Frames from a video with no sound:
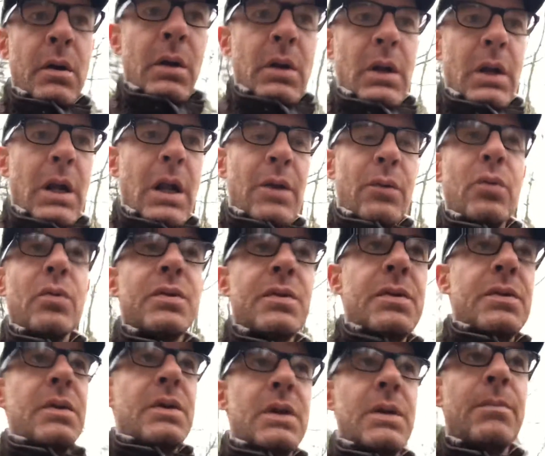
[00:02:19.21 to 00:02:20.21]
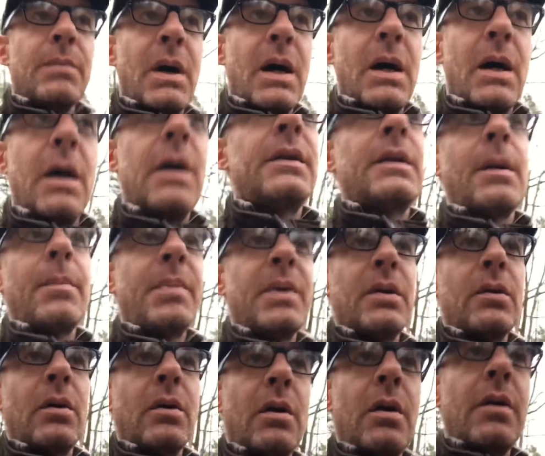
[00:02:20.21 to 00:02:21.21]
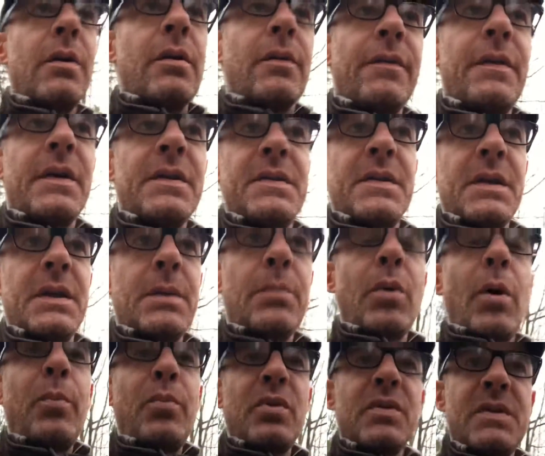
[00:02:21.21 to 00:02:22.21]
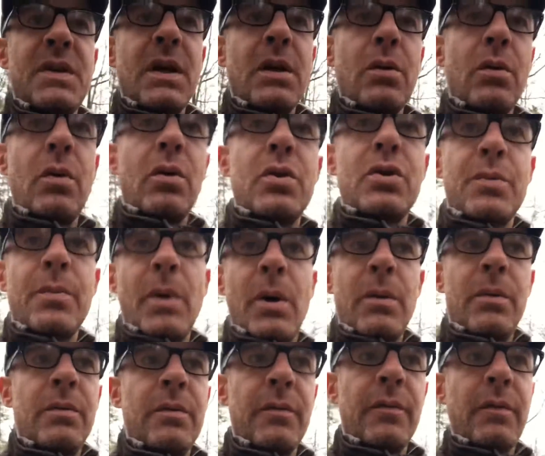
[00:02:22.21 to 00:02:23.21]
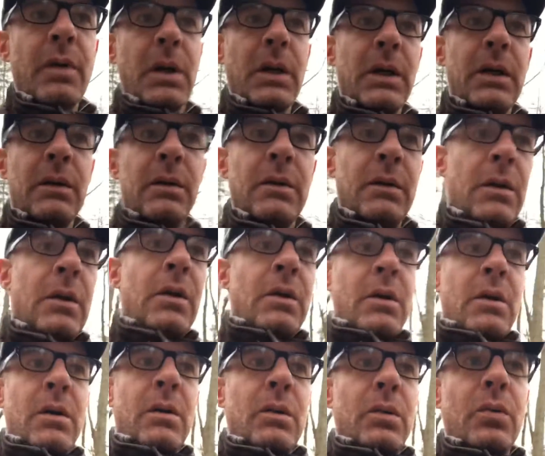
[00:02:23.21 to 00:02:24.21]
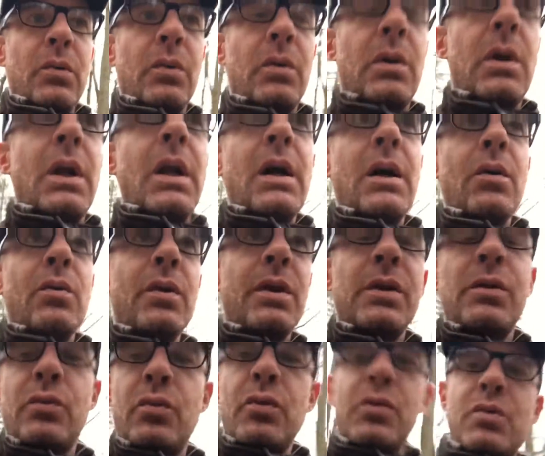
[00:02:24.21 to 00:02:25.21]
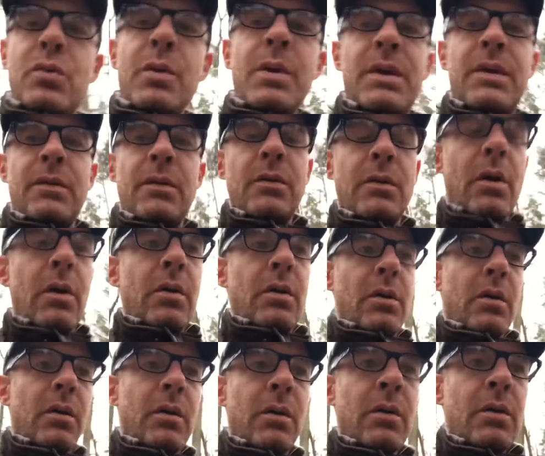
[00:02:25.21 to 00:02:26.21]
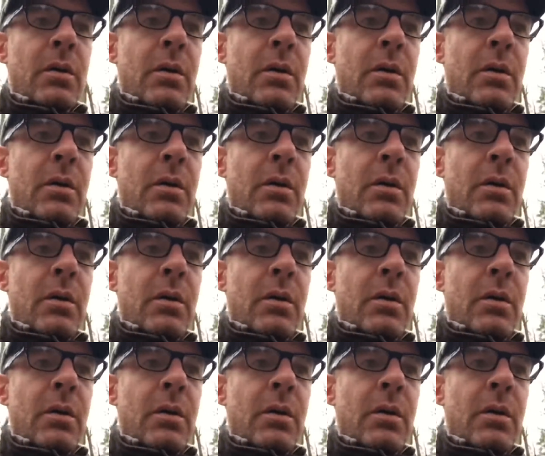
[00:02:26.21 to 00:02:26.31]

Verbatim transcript: L'annonce qui m'a tapé dans l'œil en fait, c'est qu'il proposait le logement. Voilà, donc là, on est tout de suite dans,